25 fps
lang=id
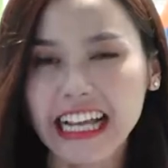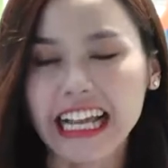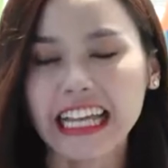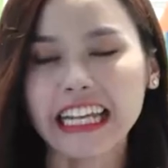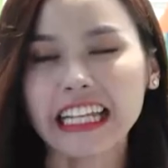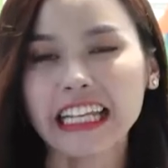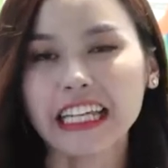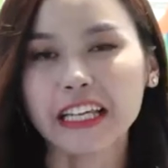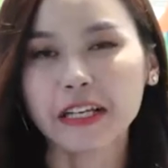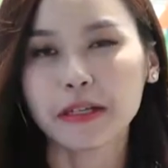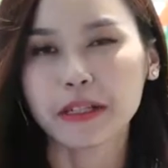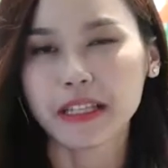
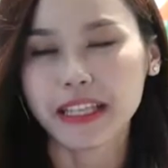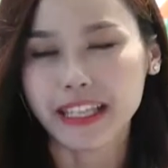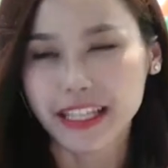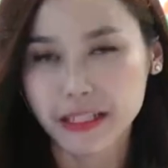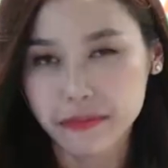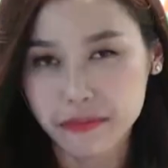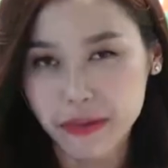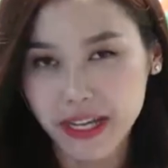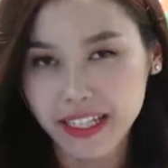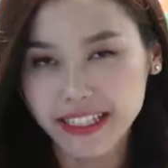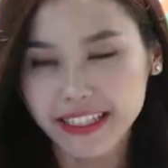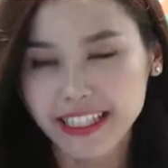dengan
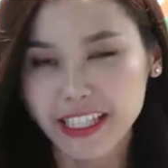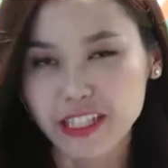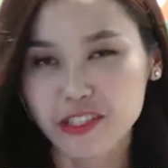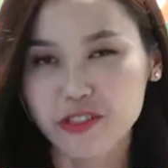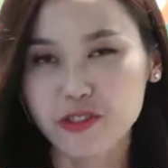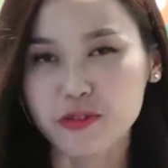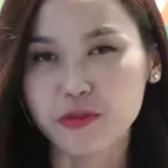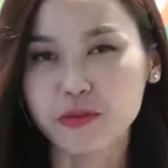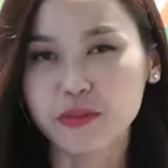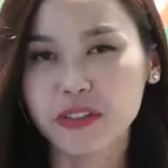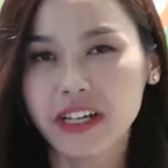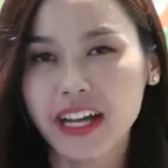hikmat
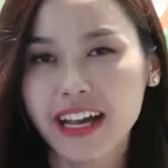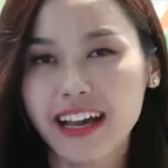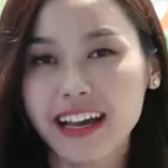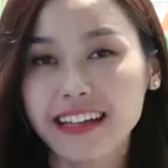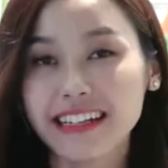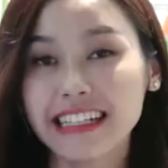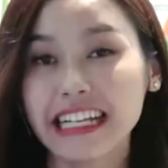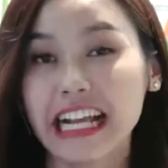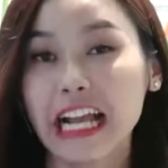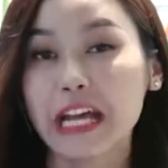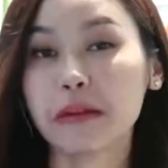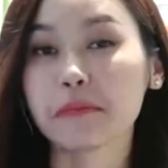dan
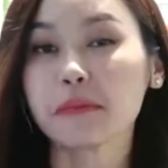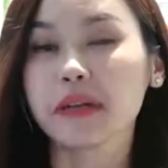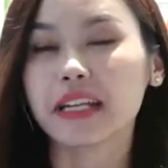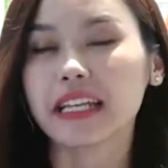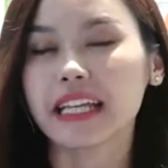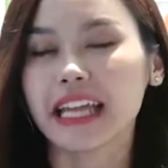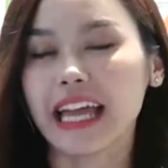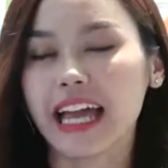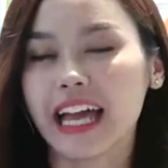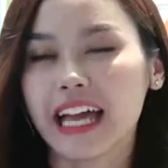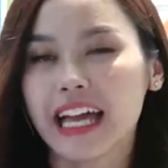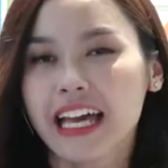juga dengan
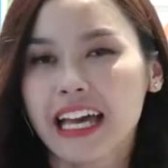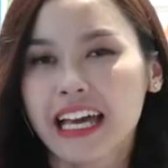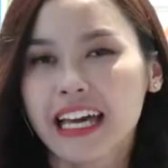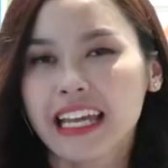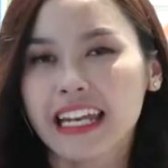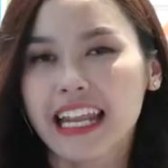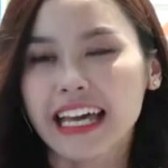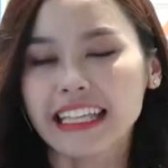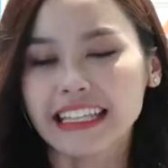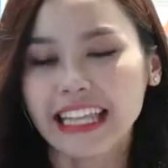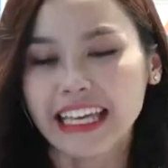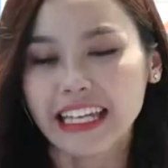meriah.
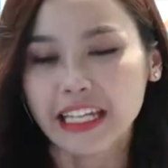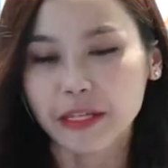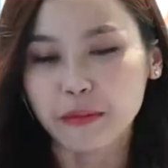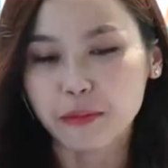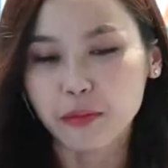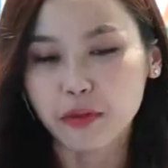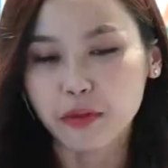Nah, tadi